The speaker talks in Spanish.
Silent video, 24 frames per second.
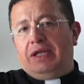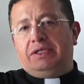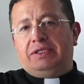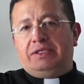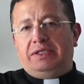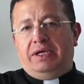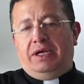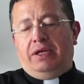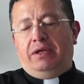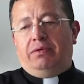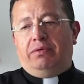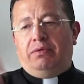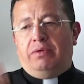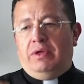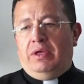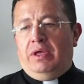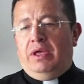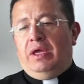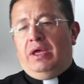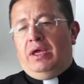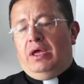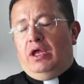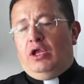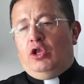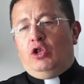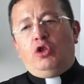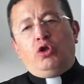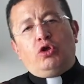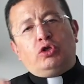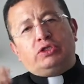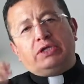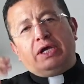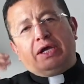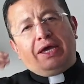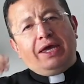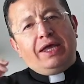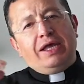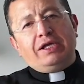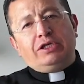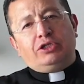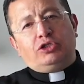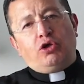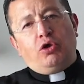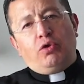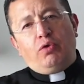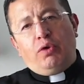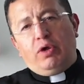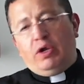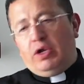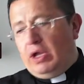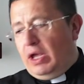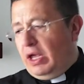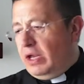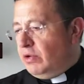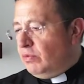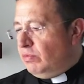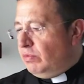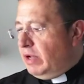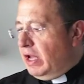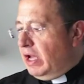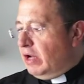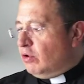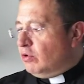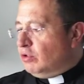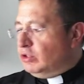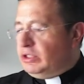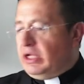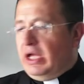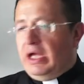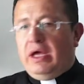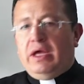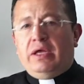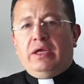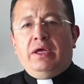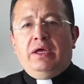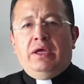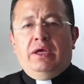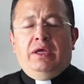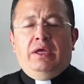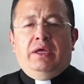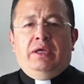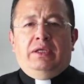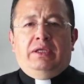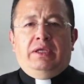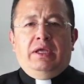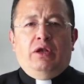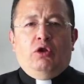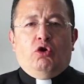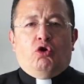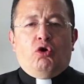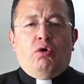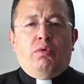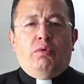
al cielo. No se queden solo en, una cosa de,